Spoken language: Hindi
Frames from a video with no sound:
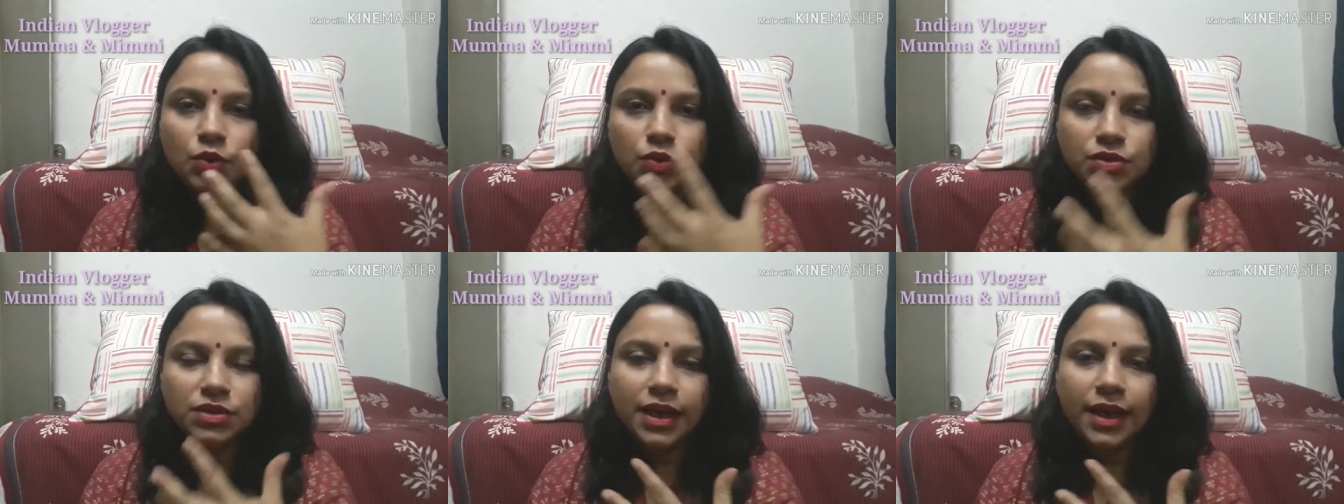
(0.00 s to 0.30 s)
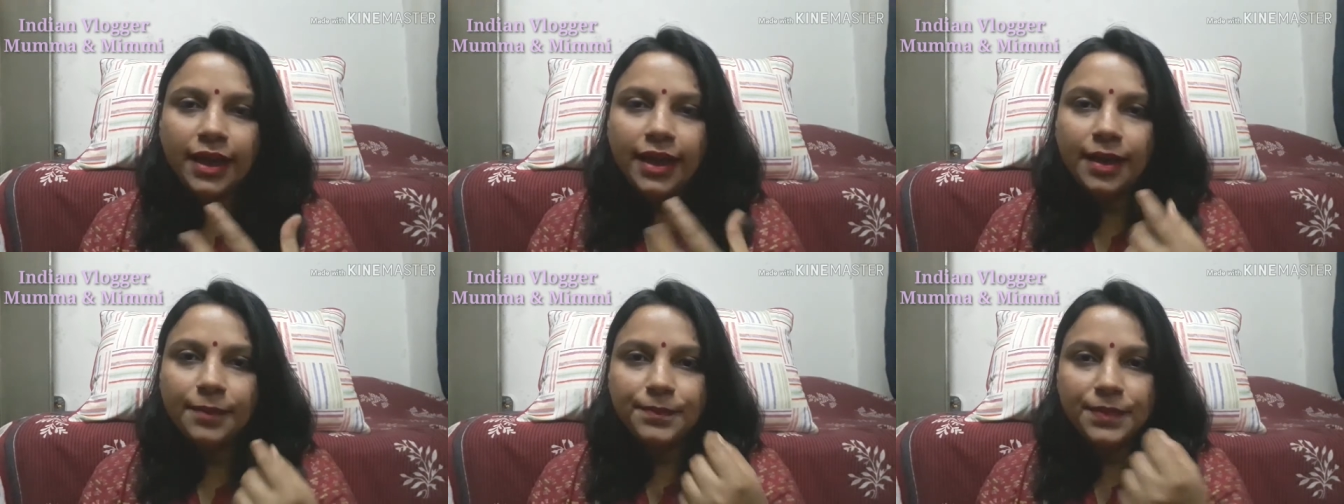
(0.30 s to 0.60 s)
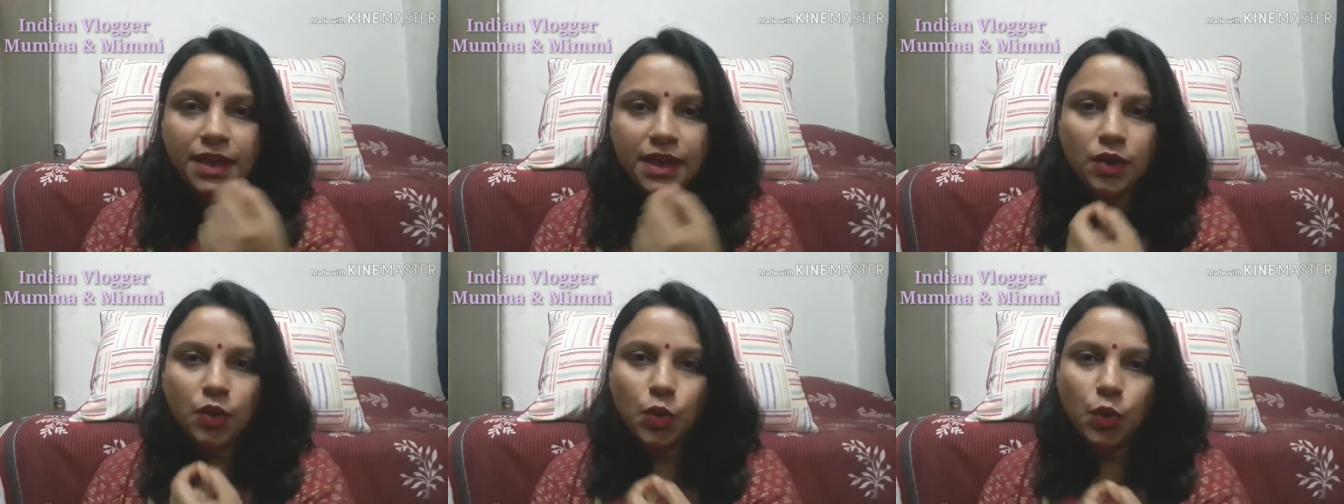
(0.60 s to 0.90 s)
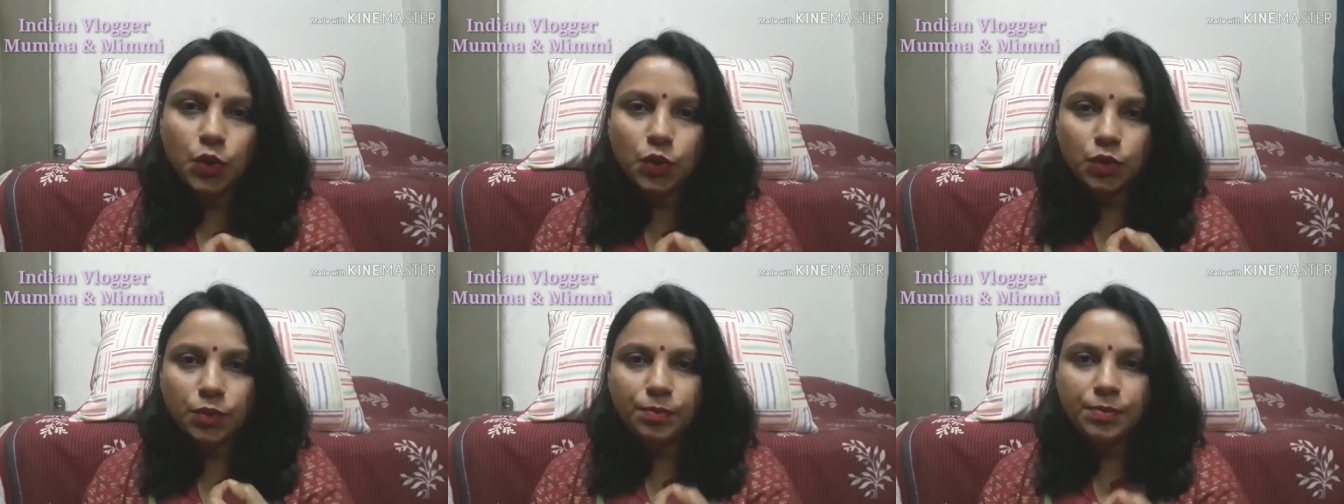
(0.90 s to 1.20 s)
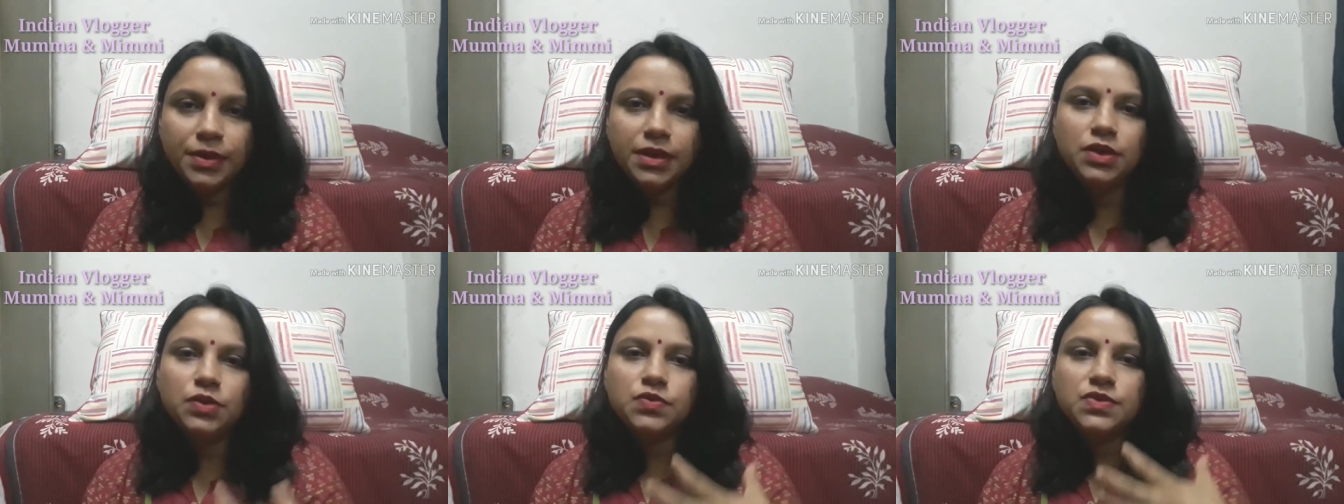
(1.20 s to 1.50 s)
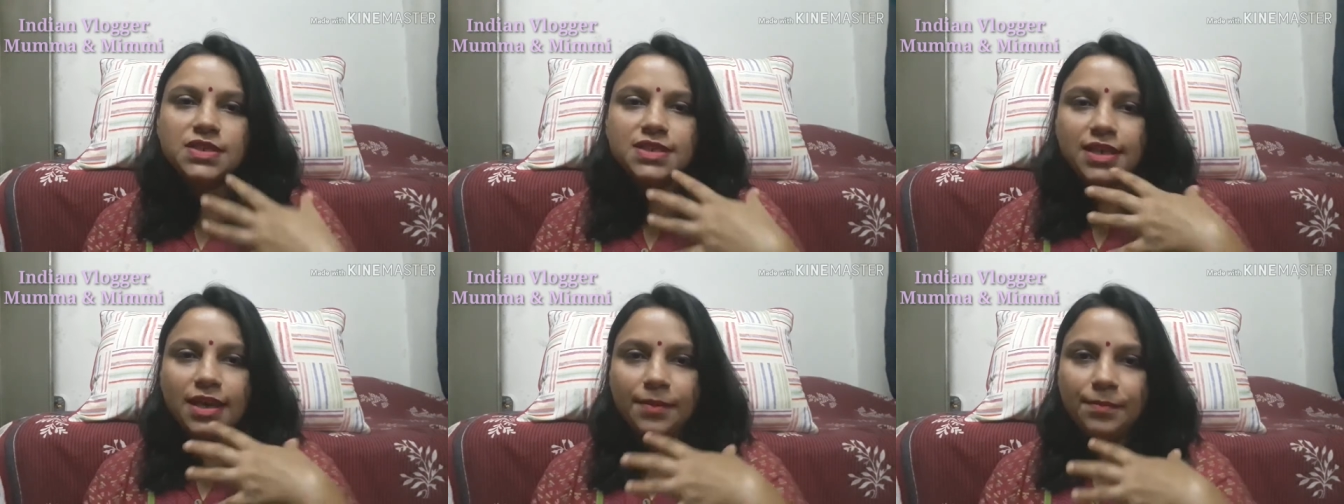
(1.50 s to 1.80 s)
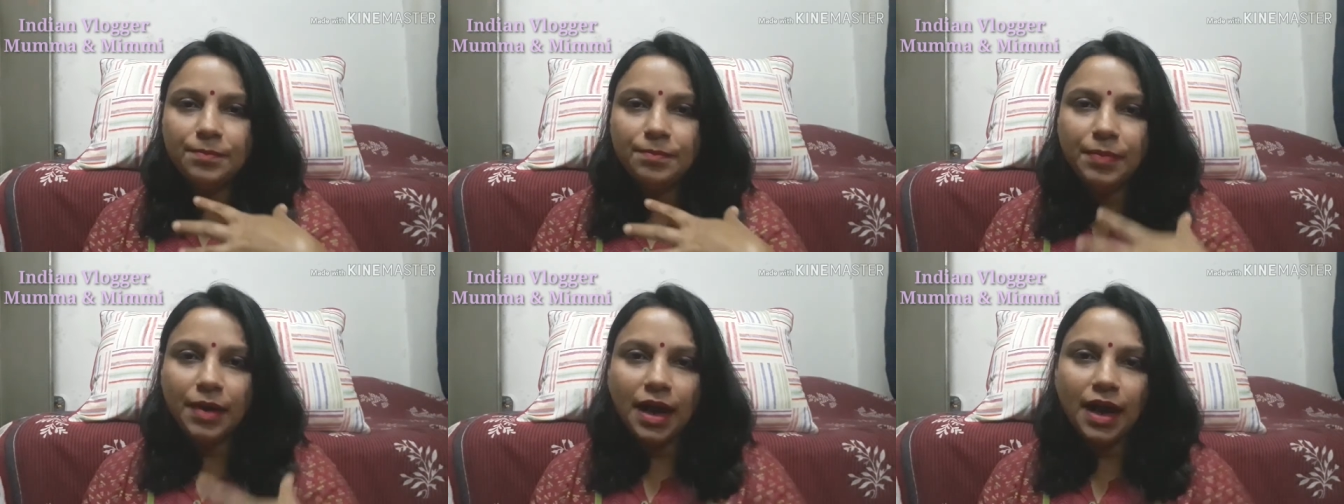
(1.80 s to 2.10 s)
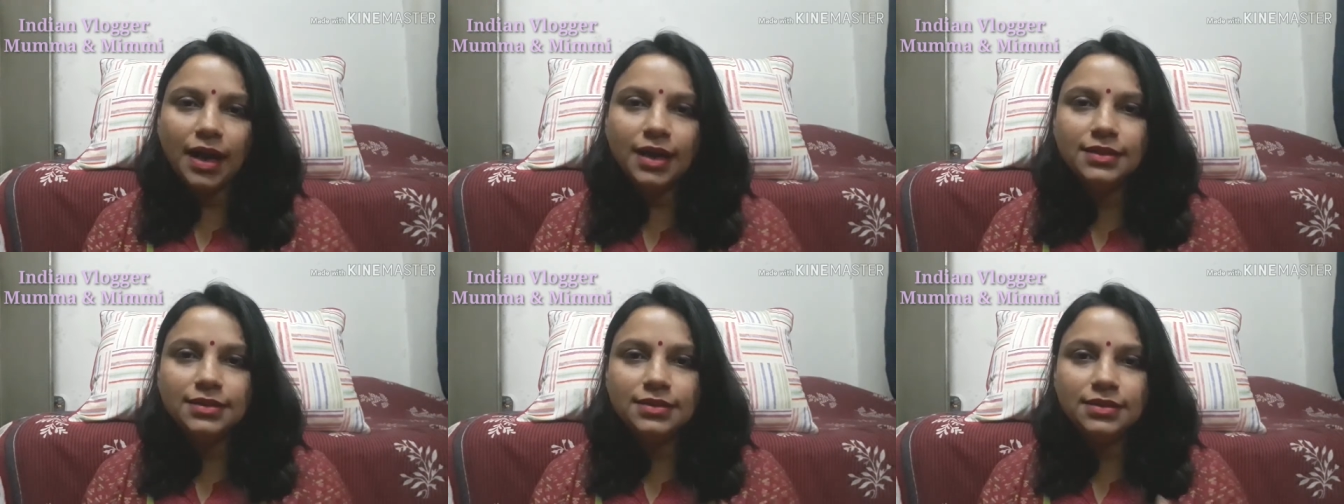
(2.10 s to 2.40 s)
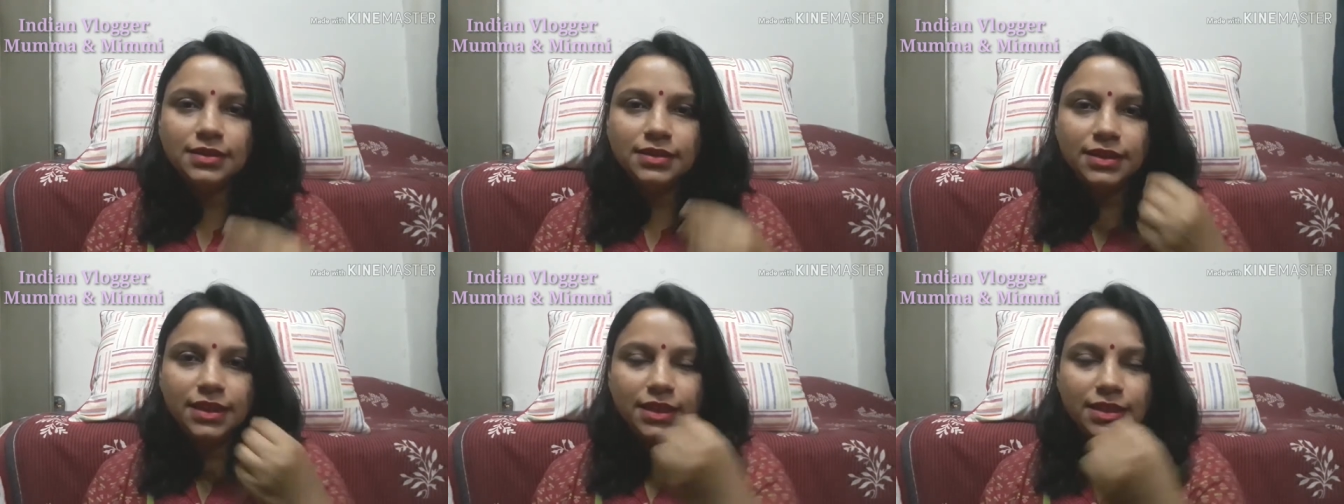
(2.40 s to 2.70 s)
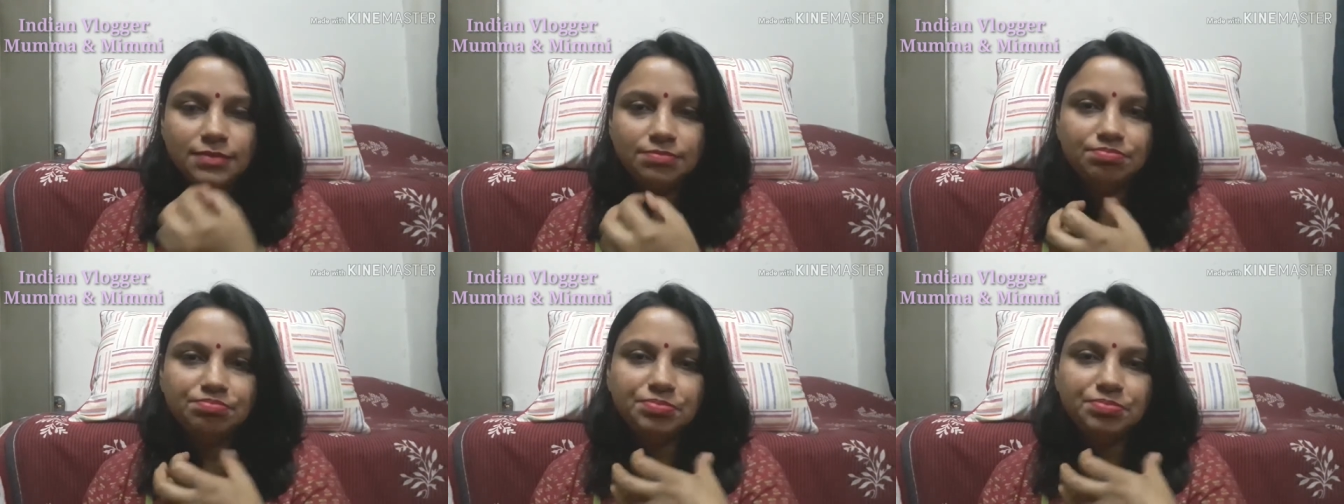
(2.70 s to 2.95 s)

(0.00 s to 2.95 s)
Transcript: होता है आपके होठों पर उसके बाद ये